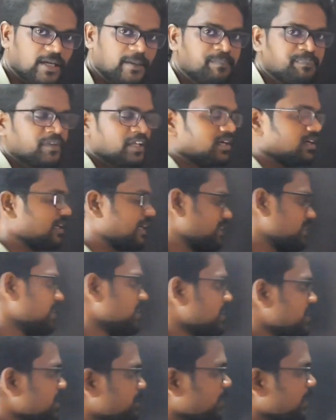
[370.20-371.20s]
தான் ரைட்
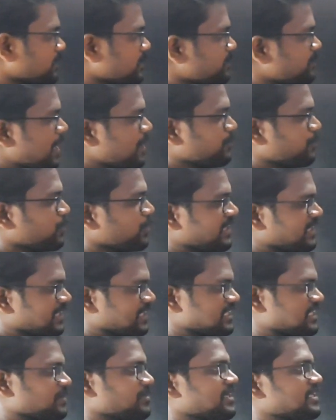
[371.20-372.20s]
இப்போ நம்ம பார்ப்போம்
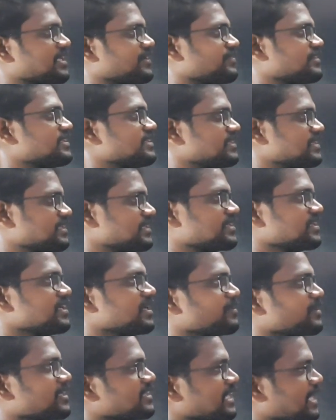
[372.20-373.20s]
எனக்கு இந்த மாதிரி வந்து இருக்குது
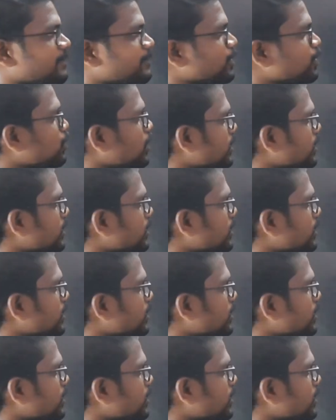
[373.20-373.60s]
நமக்கு டேப்லர்